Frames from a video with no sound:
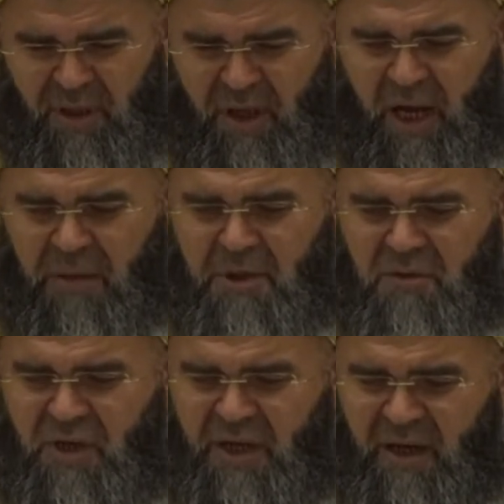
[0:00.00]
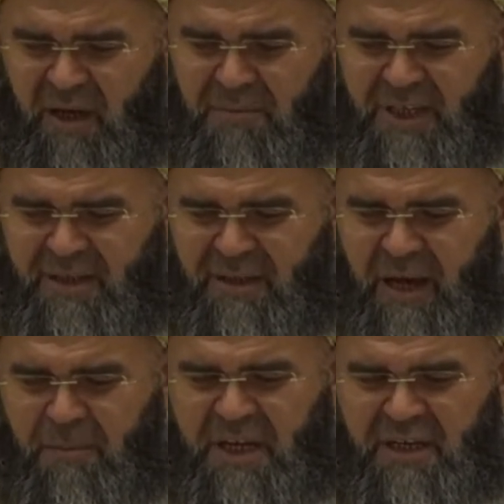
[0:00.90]
Habil ve Kabil'in
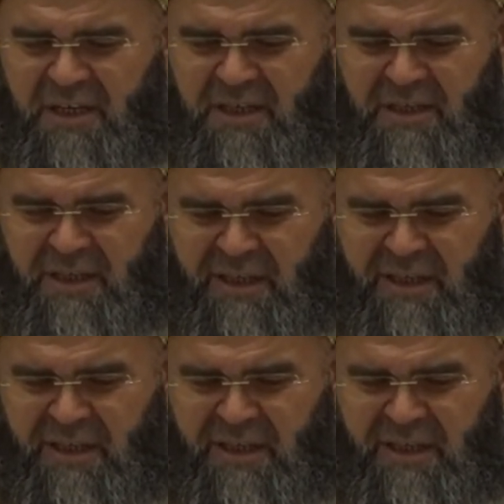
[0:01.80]
haberini